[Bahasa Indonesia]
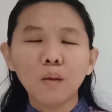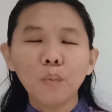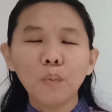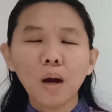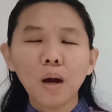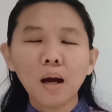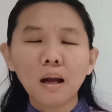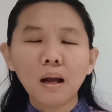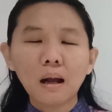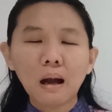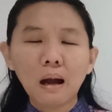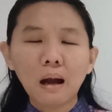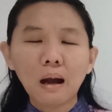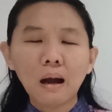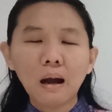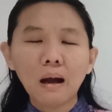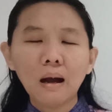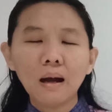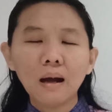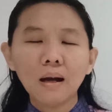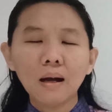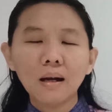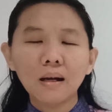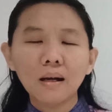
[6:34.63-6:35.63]

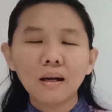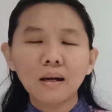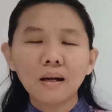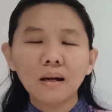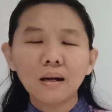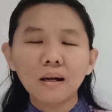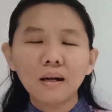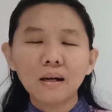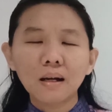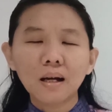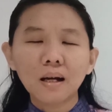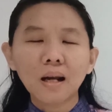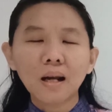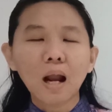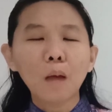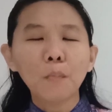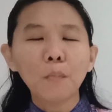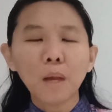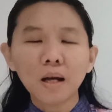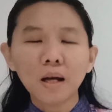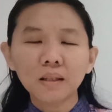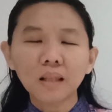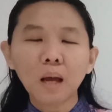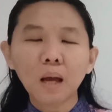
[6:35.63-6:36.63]
maka
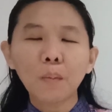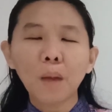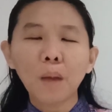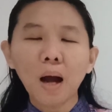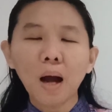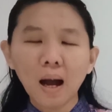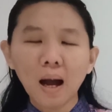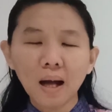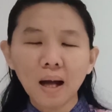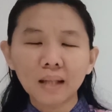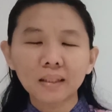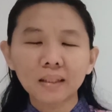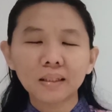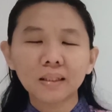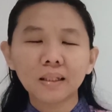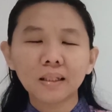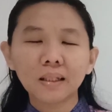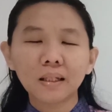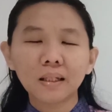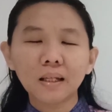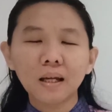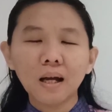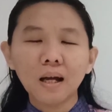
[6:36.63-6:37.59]
keramah tamahan